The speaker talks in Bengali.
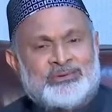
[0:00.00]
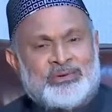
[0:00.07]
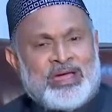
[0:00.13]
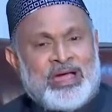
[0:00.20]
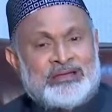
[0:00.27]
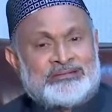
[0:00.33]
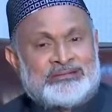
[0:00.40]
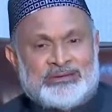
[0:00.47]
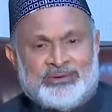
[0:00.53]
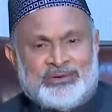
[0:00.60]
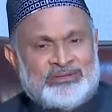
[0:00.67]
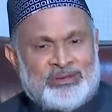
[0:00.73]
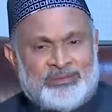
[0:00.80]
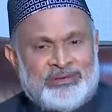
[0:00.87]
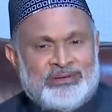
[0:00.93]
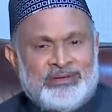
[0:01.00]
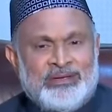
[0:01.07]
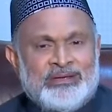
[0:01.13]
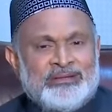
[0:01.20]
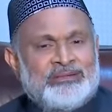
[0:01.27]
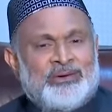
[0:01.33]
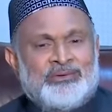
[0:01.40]
একটু কালচে হয়ে যাবে
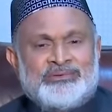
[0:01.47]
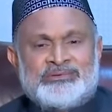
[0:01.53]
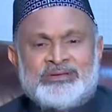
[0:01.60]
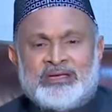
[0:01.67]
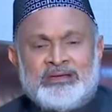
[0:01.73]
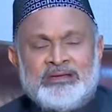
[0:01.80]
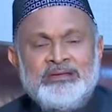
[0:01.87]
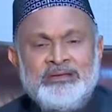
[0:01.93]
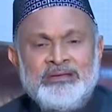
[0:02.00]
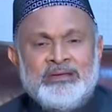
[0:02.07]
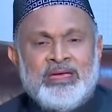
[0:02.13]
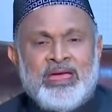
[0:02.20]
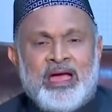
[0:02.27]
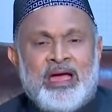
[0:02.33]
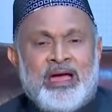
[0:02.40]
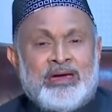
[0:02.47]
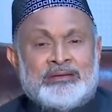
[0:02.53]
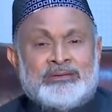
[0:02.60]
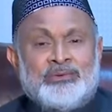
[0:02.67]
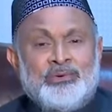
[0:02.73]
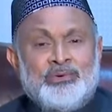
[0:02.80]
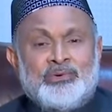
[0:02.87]
তখন সেখানে
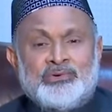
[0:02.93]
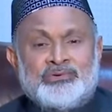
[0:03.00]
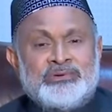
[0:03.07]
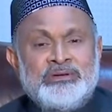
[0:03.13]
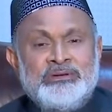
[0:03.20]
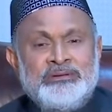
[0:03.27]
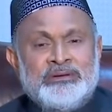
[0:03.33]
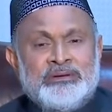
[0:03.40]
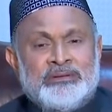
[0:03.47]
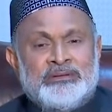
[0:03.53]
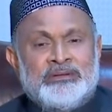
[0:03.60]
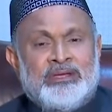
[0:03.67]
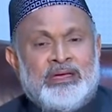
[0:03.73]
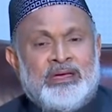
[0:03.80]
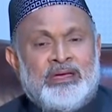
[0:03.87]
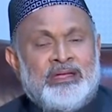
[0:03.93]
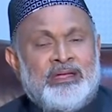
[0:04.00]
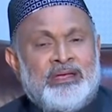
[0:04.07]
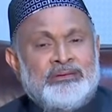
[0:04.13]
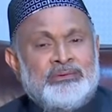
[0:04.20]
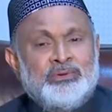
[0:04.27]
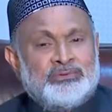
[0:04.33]
আর গ্লুকোটিন
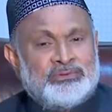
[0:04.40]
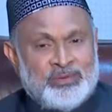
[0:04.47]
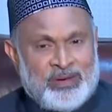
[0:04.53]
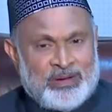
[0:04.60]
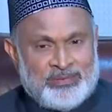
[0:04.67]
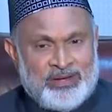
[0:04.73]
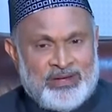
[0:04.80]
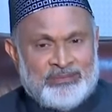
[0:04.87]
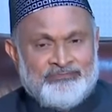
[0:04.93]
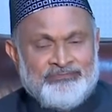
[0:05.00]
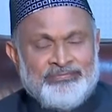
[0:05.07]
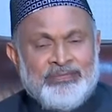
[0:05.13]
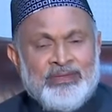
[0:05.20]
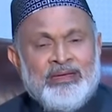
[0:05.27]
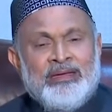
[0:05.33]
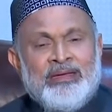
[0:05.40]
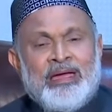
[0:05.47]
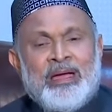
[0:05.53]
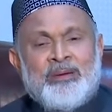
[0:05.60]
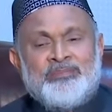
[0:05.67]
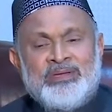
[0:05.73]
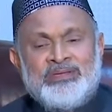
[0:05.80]
ঢুকতে পারবে না
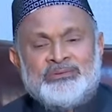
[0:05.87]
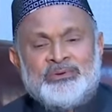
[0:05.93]
আপনি